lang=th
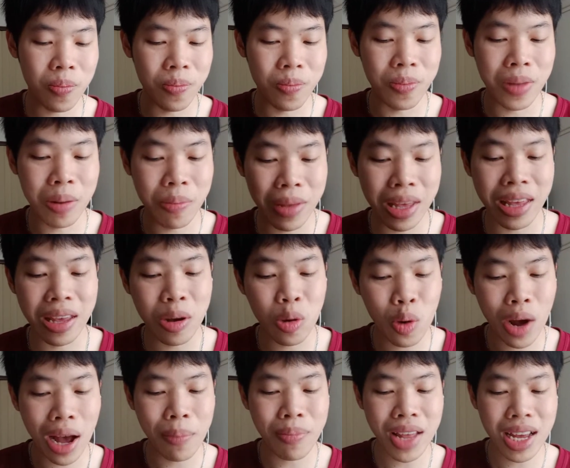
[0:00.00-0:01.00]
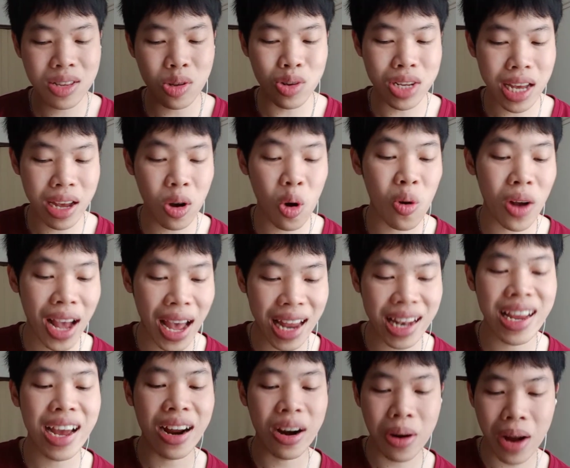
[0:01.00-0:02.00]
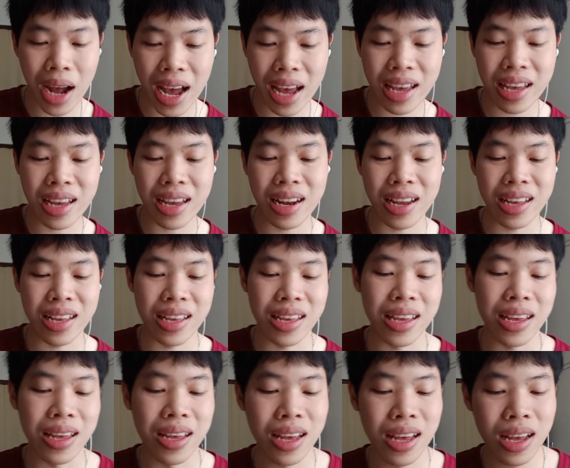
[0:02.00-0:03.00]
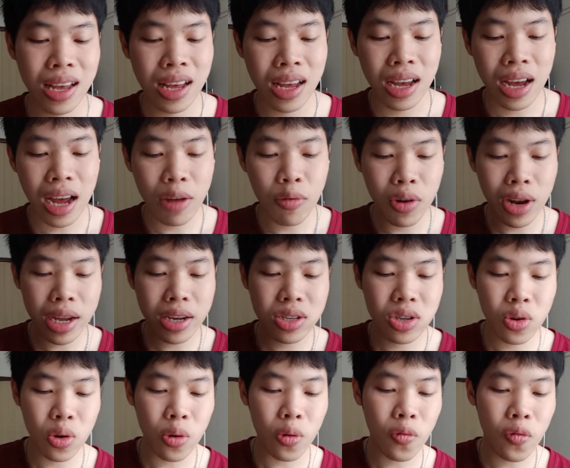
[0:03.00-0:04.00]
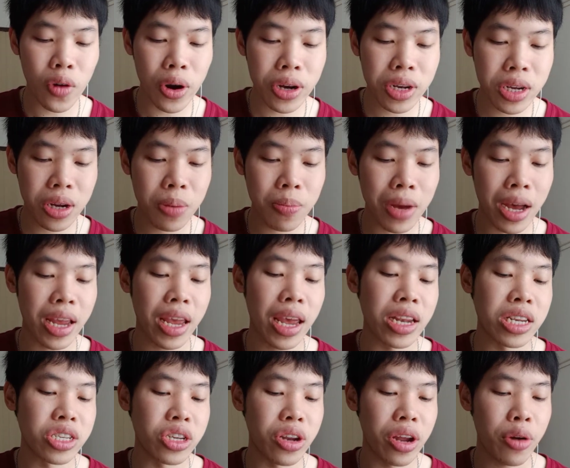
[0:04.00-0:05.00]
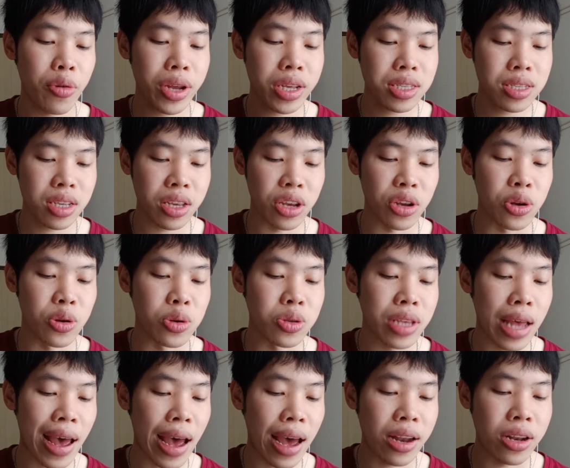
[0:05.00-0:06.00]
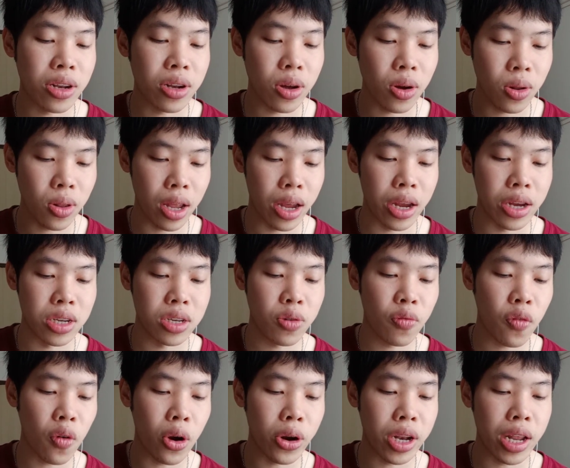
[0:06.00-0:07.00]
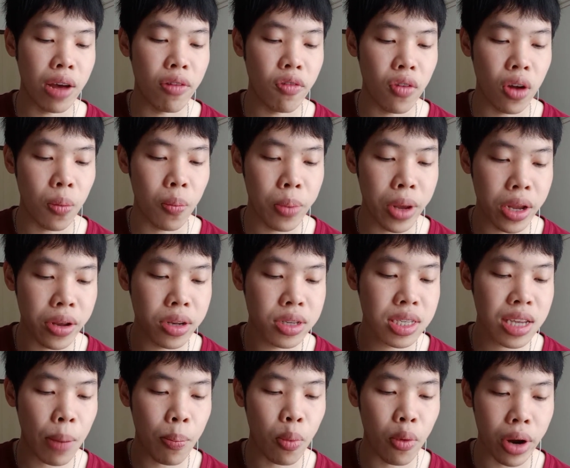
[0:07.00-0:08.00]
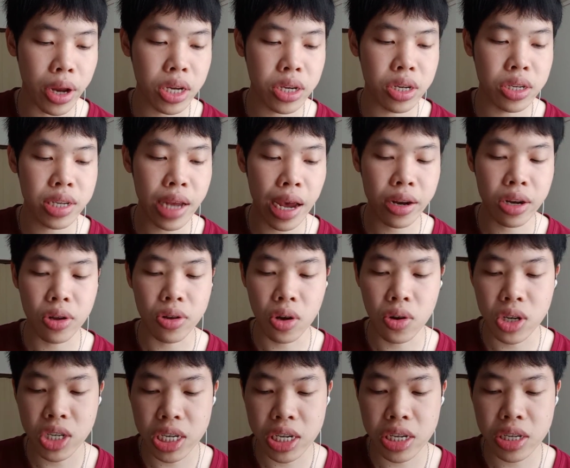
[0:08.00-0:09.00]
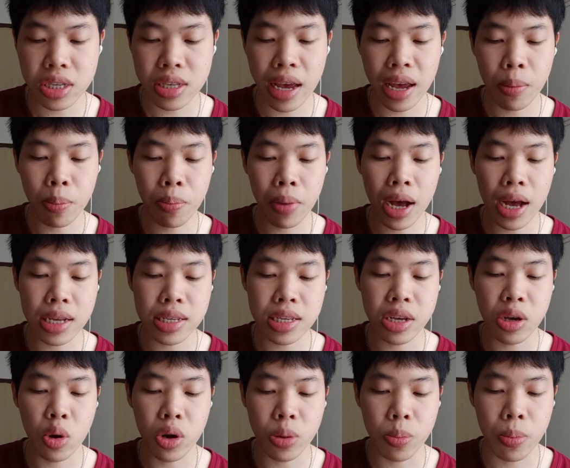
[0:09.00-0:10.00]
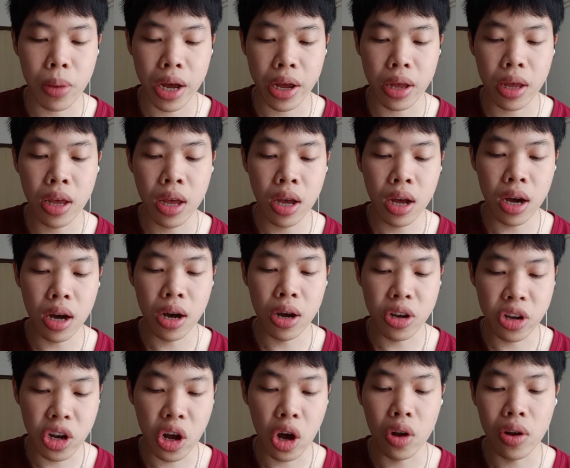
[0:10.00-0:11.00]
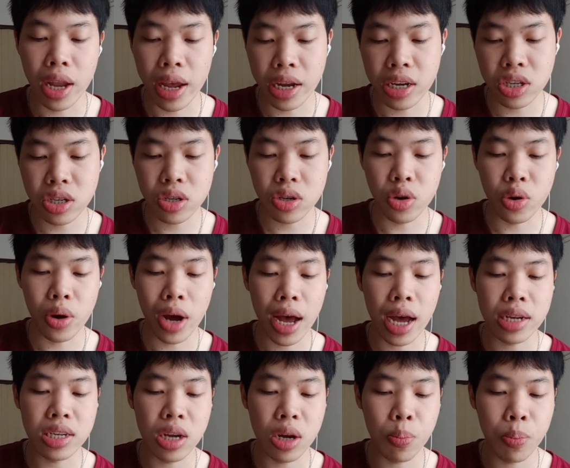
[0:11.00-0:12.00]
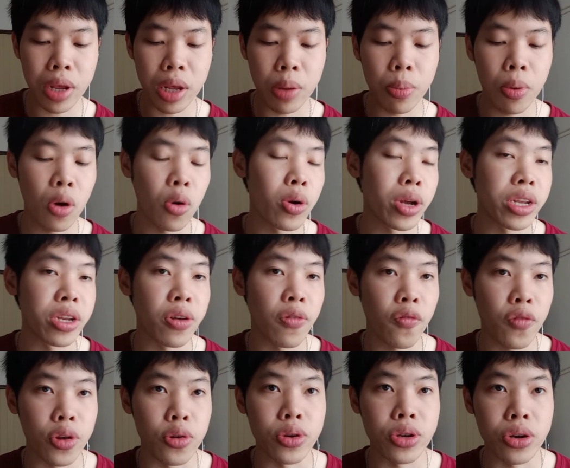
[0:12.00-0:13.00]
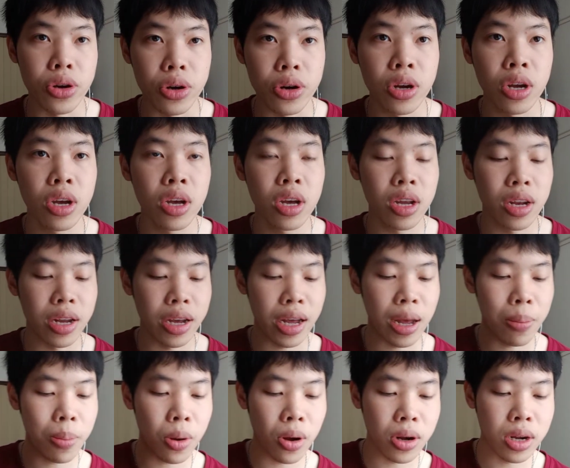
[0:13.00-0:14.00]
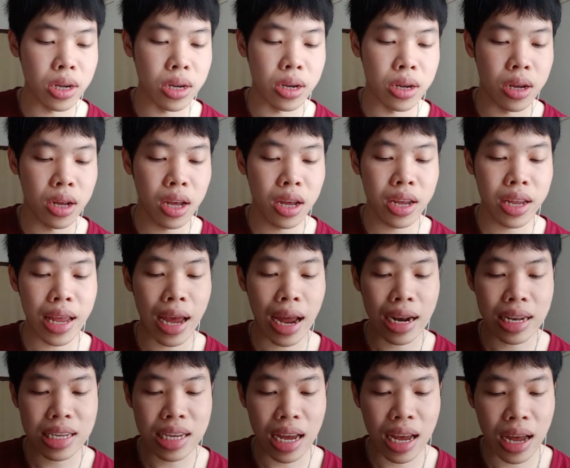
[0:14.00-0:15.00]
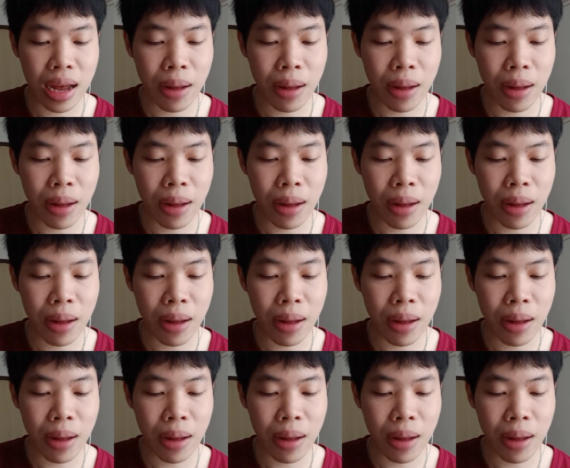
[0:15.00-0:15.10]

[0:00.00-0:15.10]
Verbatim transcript: มันมีความน่าสนใจของงานอย่างไร อะไรอย่างนี้ I would like to further my engineering skills and knowledge for developing separation technologies and passing on my uh, knowledge to other people in the future นะครับ ก็คืออยากจะ